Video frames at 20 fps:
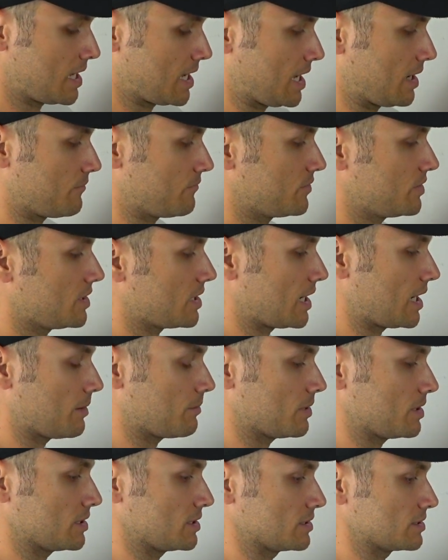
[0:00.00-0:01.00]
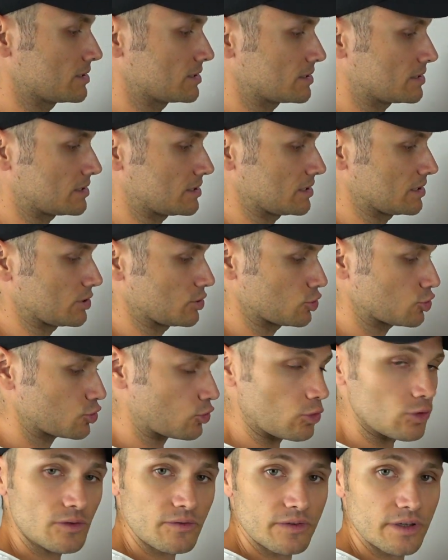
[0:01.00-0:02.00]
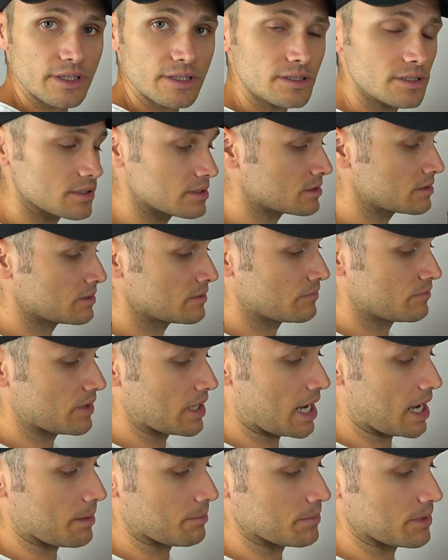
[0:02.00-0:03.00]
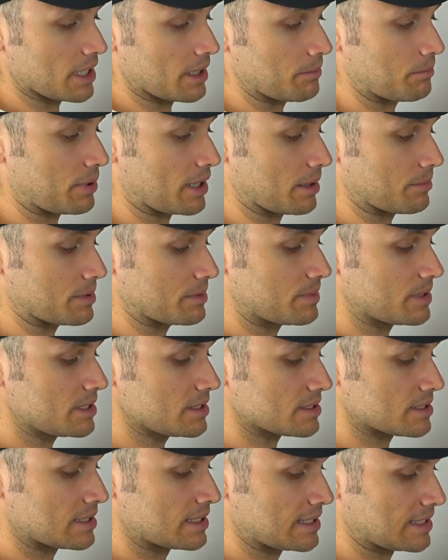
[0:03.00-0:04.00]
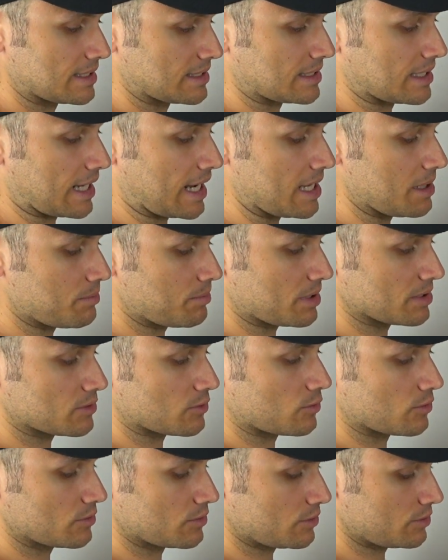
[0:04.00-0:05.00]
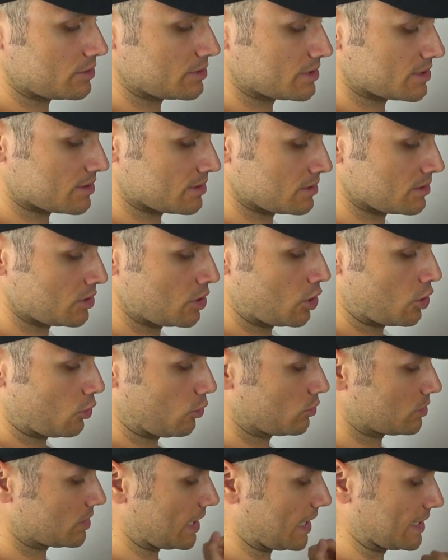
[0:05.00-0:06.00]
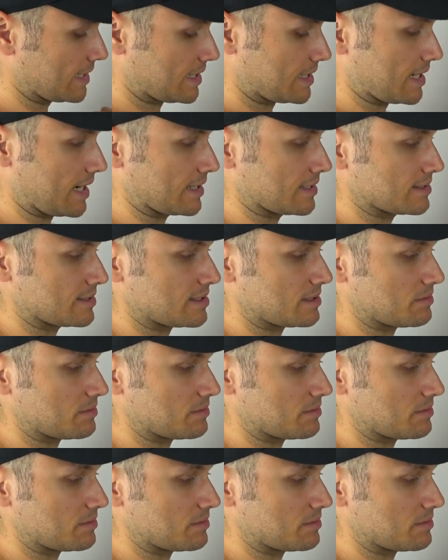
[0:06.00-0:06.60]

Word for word: haben wir hier einmal die Schrotflinte, wir haben hier ein paar BBs drei Patronenhülsen und einen kleinen